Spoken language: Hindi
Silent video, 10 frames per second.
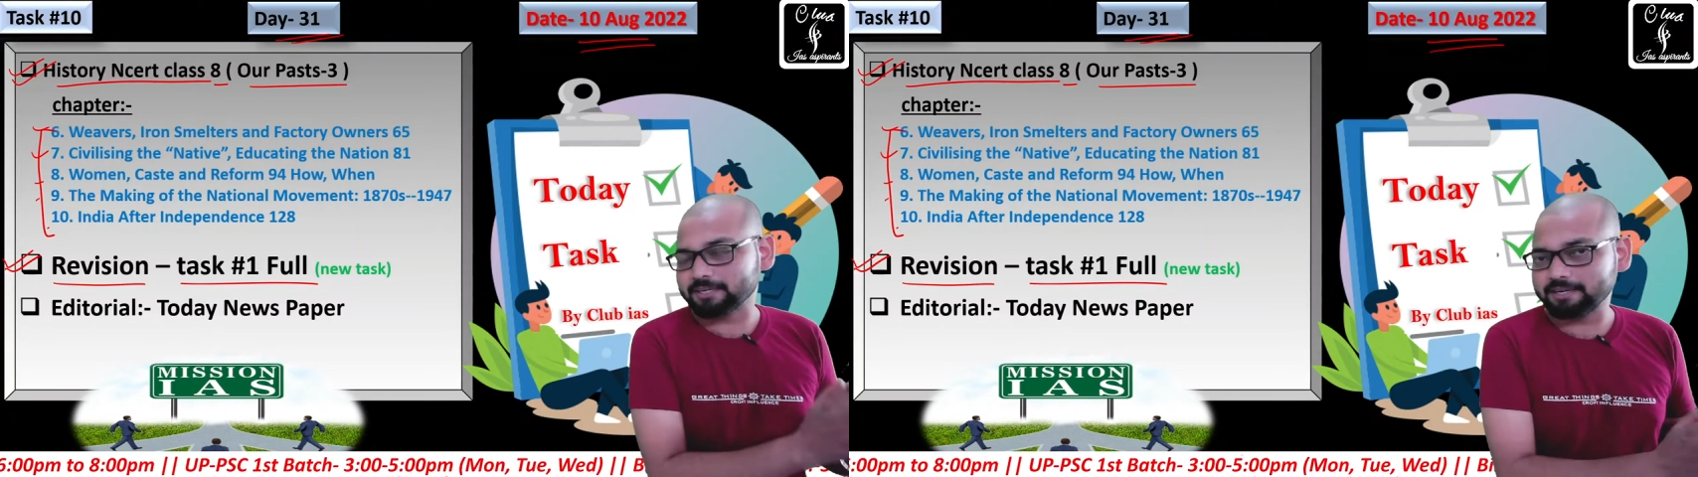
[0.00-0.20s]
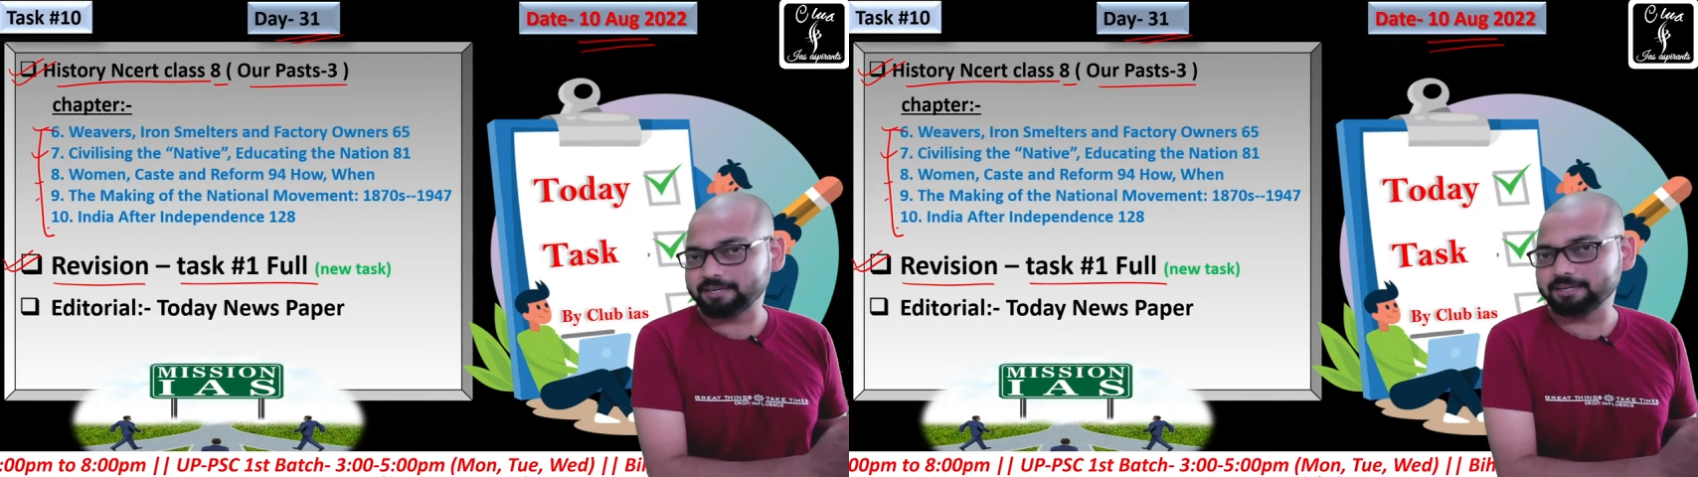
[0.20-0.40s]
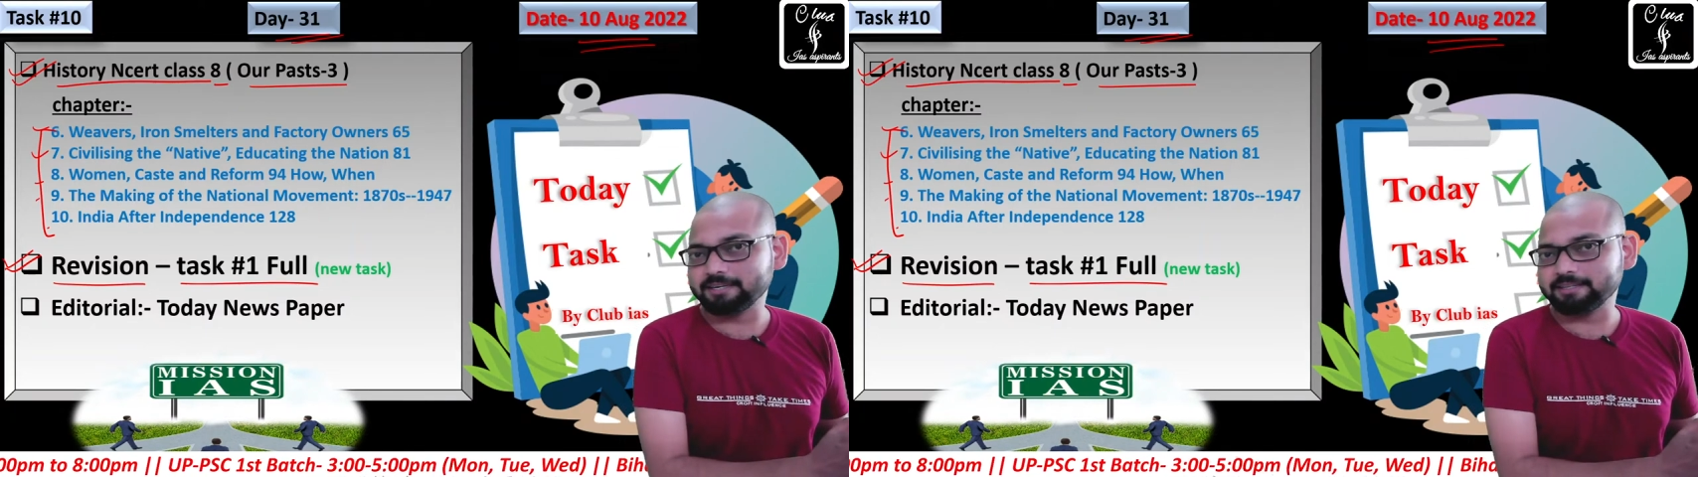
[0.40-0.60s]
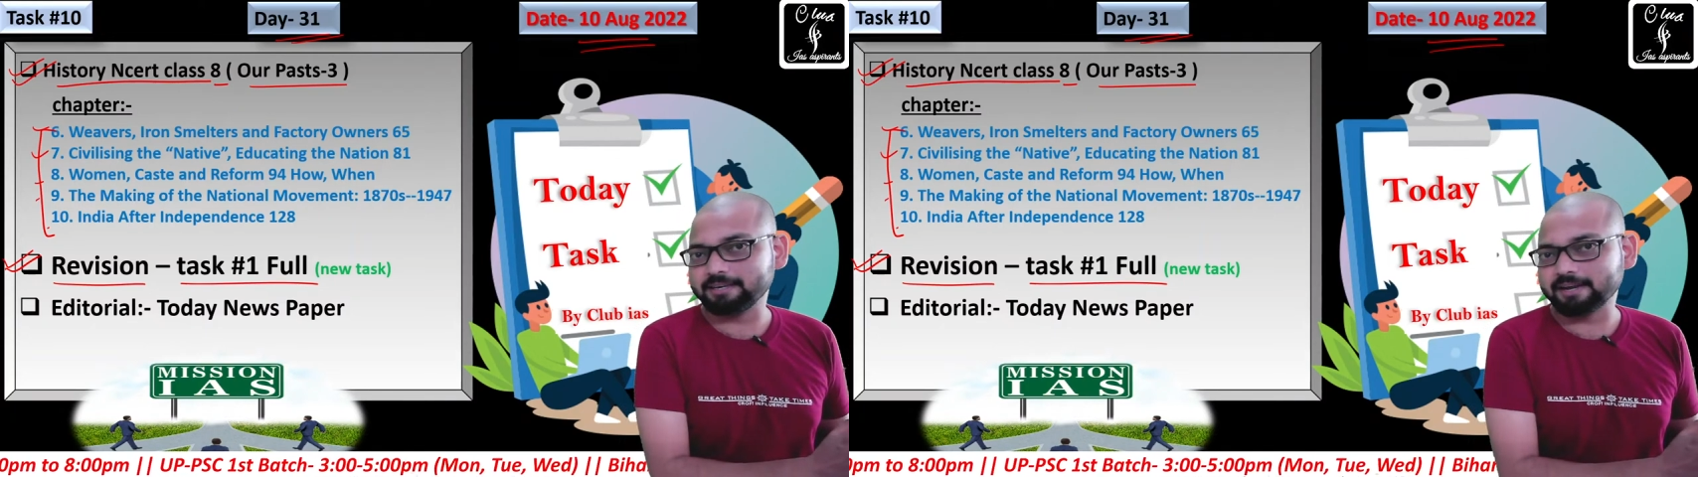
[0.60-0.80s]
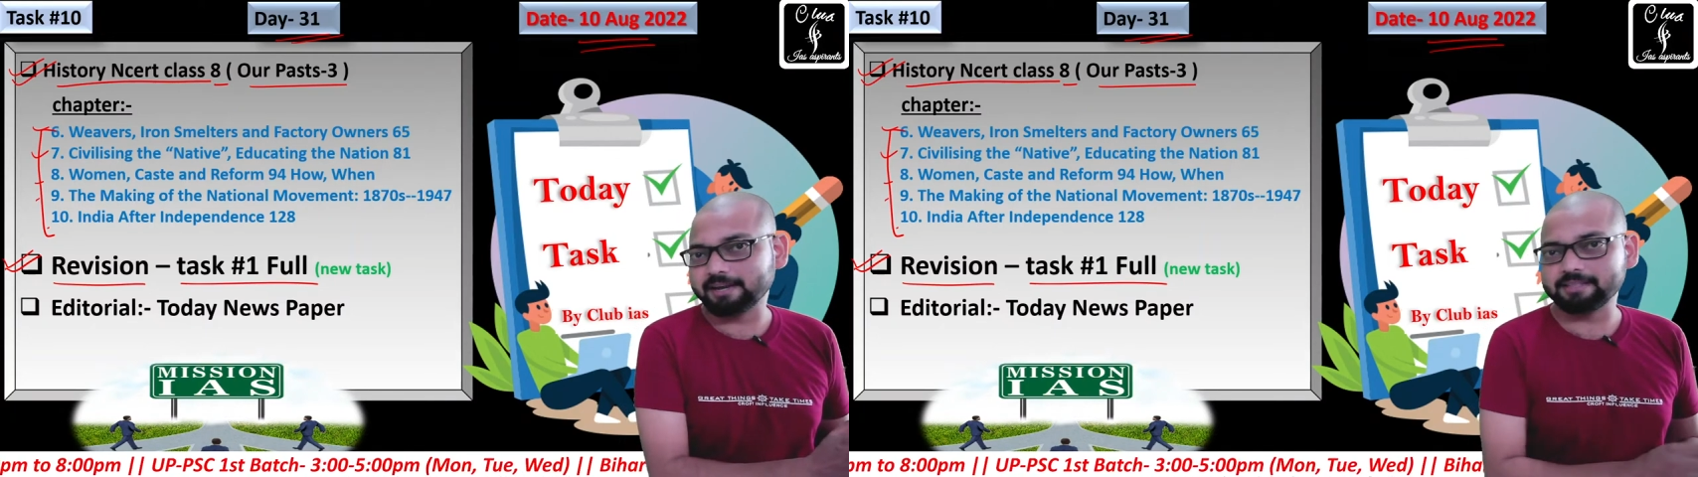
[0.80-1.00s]
करने के लिए
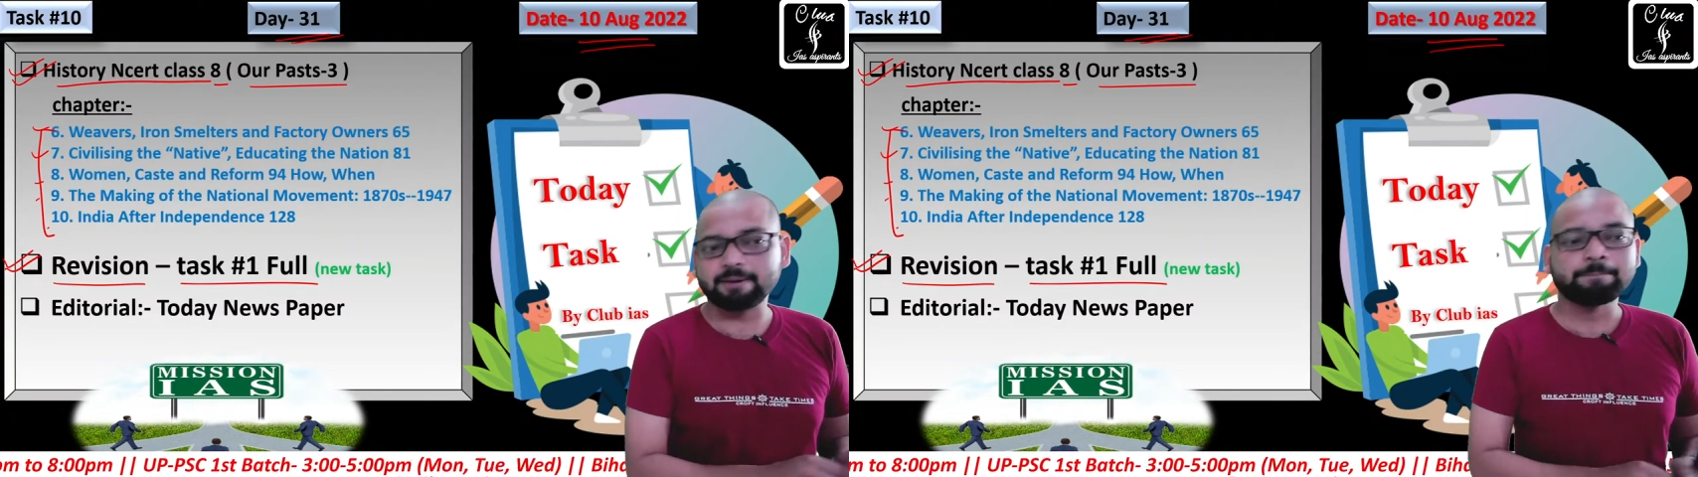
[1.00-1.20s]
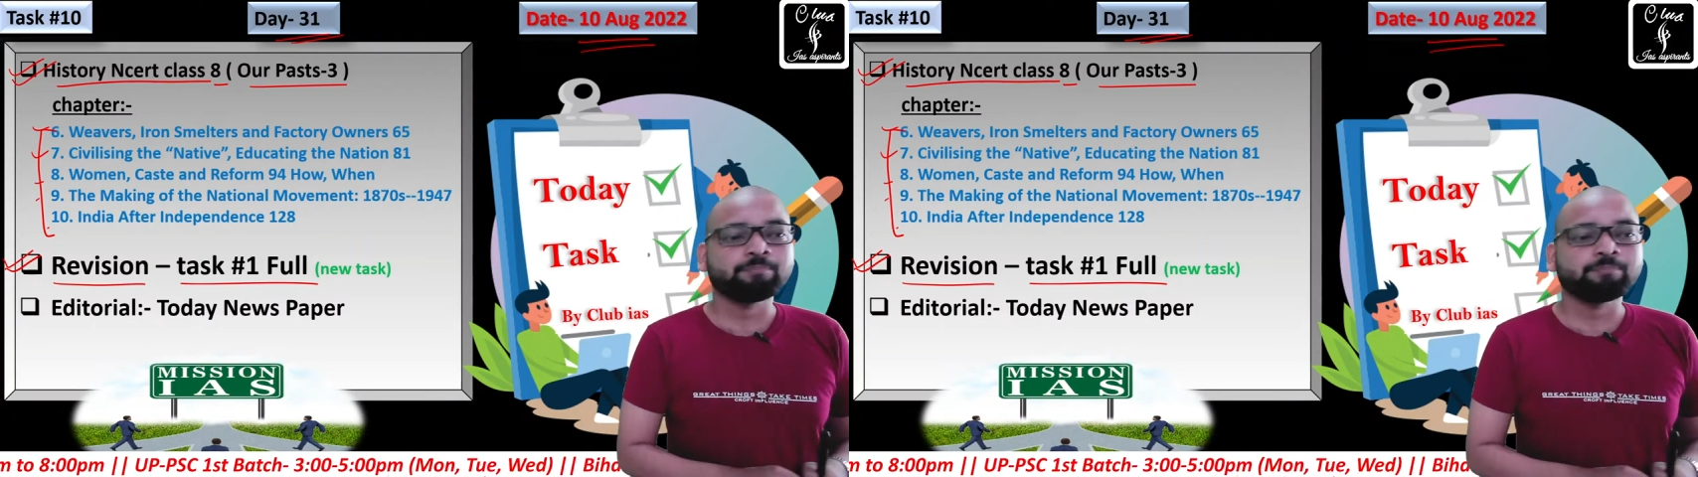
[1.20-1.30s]
दिया गया था